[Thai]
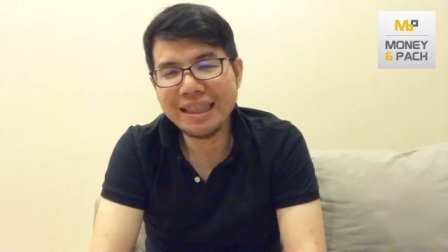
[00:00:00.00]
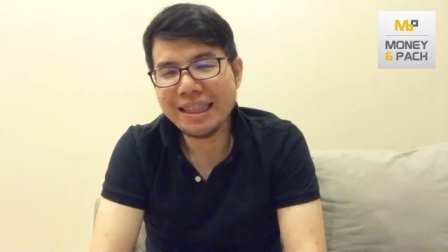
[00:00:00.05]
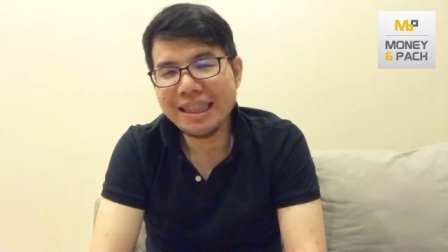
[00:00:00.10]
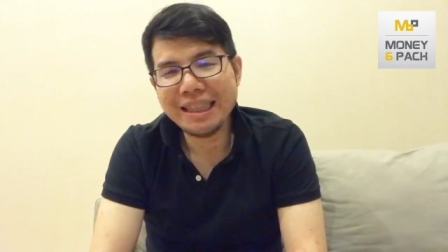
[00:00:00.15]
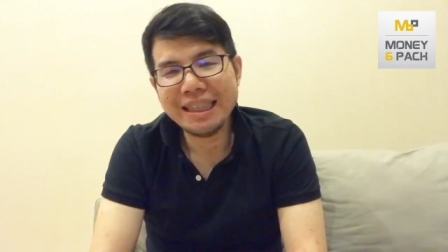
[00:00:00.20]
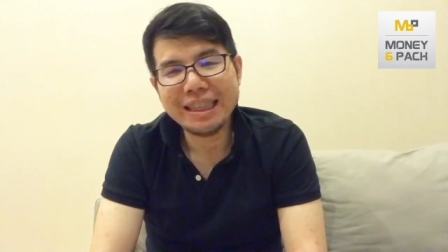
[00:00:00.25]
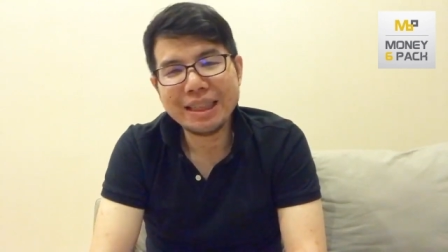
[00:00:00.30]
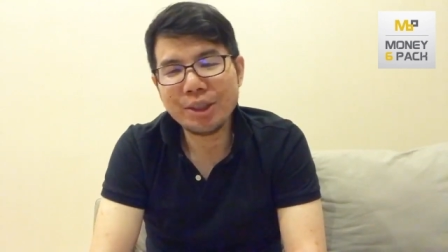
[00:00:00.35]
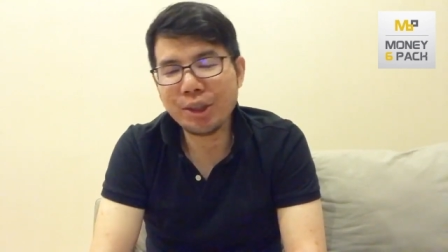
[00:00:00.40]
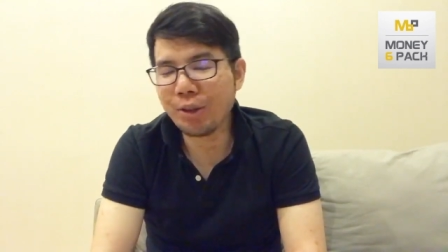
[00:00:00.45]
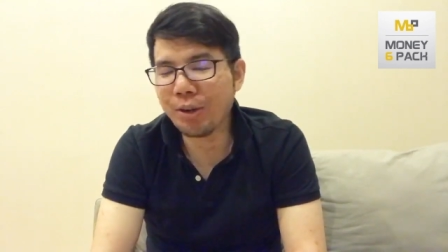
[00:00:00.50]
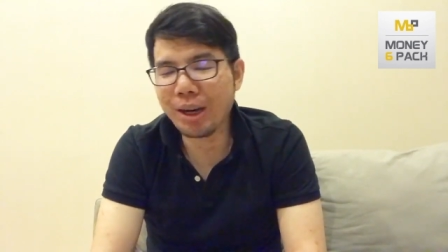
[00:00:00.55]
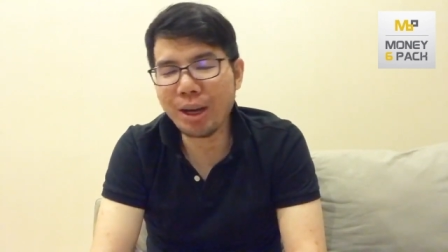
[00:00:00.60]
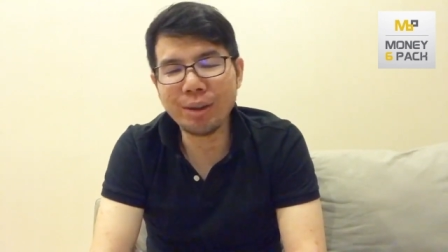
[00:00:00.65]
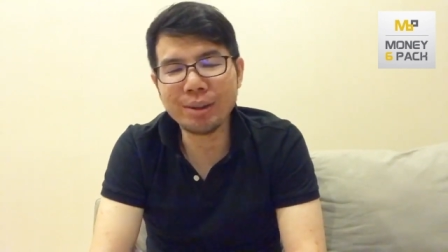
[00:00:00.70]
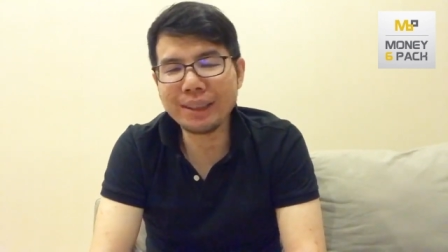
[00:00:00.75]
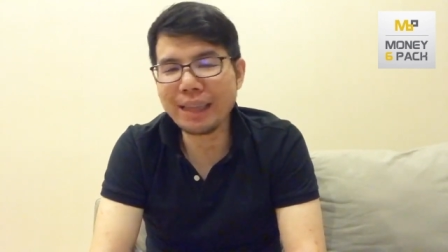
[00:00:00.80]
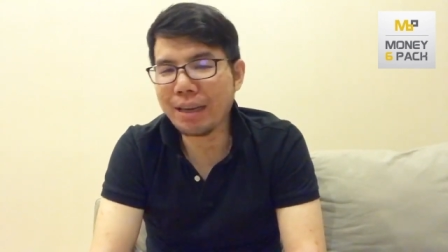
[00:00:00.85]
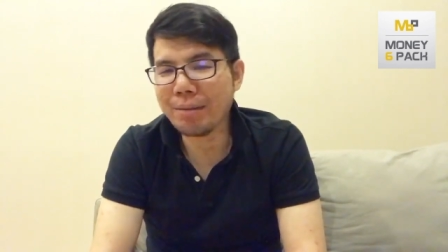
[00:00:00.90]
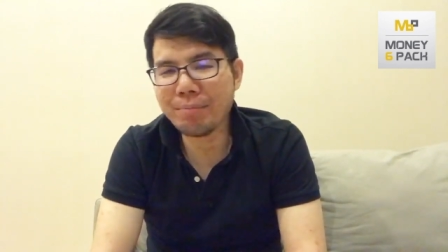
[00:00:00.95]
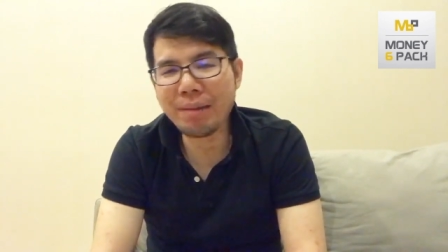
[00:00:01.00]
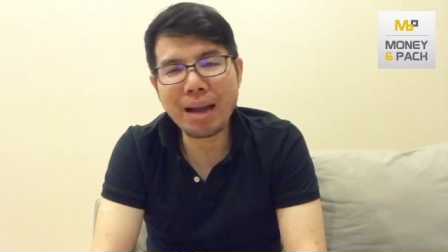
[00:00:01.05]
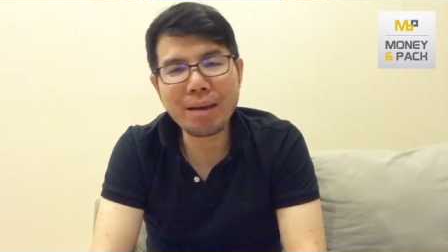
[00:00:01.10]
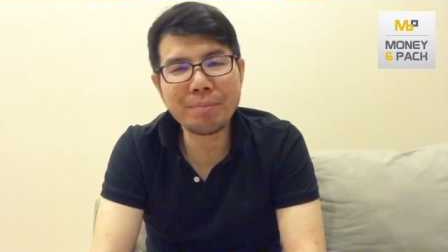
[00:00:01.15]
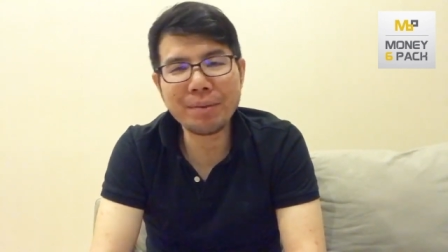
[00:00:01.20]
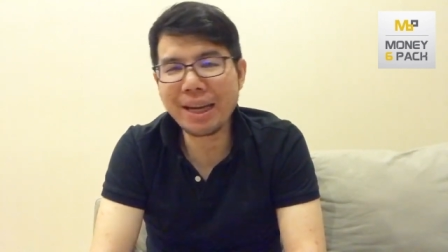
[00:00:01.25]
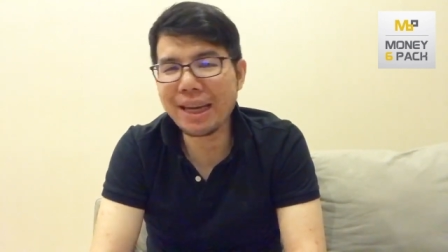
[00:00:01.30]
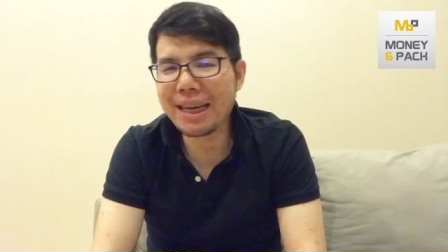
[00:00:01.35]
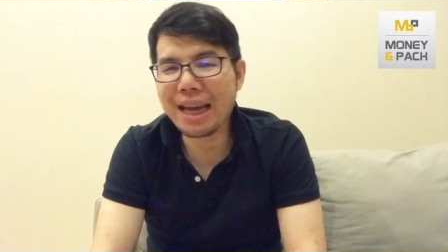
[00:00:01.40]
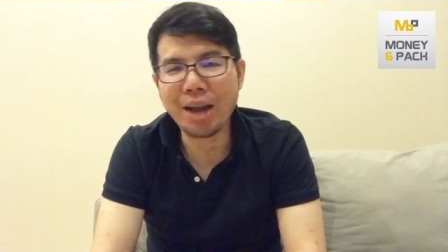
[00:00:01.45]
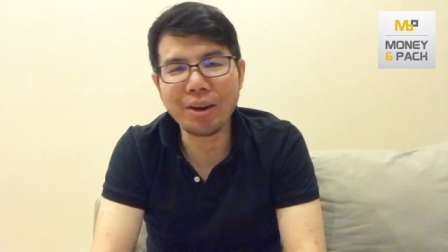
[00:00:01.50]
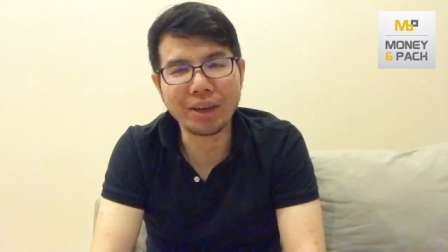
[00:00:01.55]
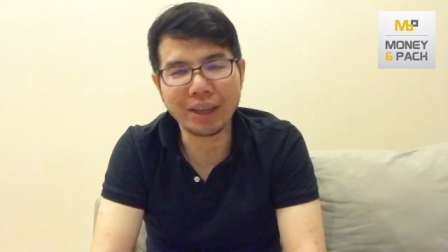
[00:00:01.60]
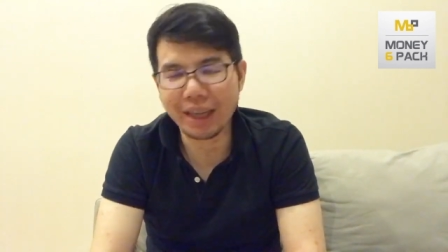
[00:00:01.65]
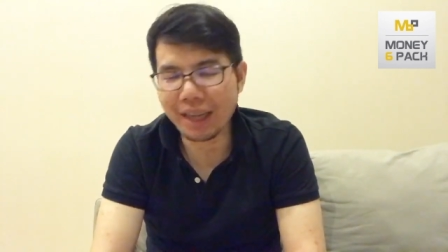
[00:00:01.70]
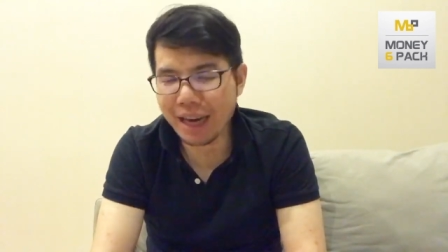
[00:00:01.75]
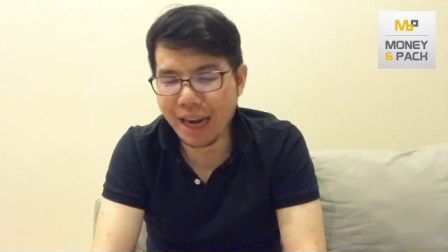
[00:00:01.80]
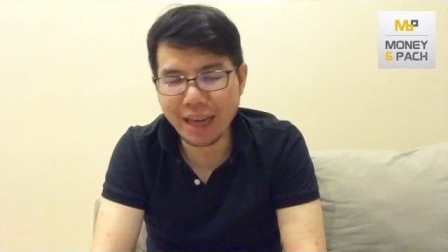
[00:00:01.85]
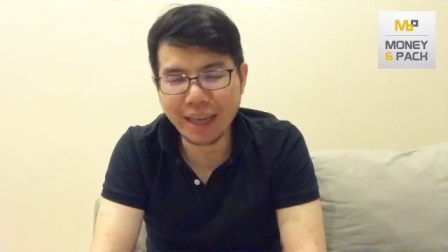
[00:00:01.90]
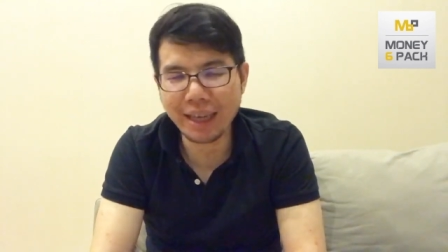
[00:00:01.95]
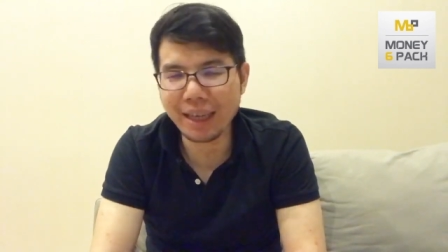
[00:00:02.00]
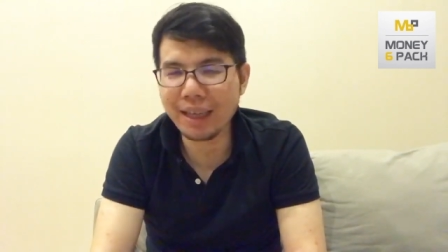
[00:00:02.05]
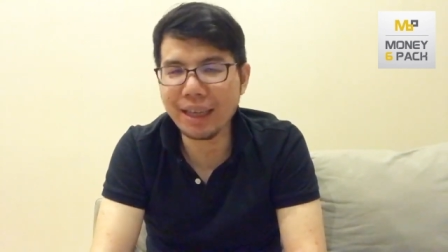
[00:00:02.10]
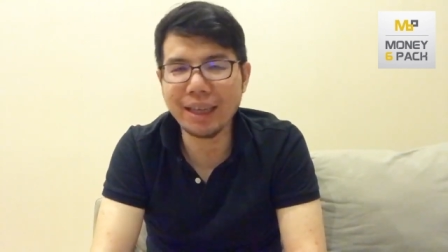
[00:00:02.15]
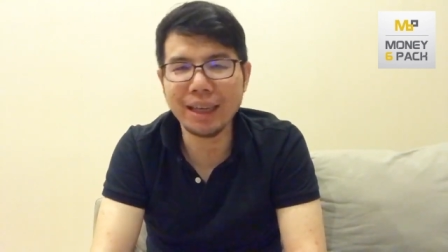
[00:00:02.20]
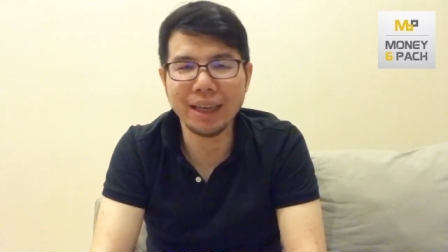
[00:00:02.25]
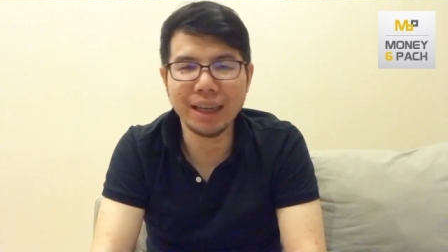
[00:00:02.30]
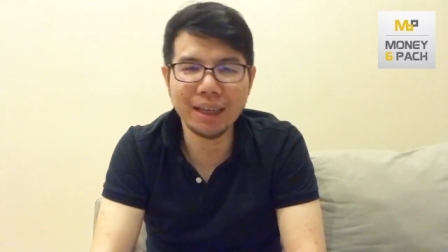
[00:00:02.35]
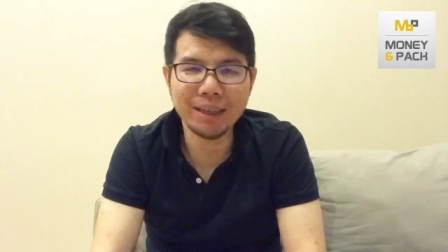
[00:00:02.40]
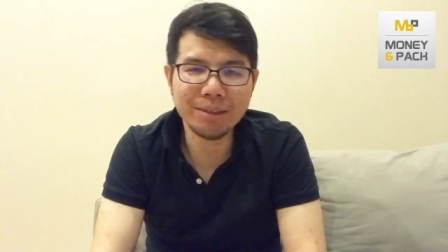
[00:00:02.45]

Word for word: ชีวิตของเราสั้นมากไม่ได้ยาวอย่างที่ใครคิดเลย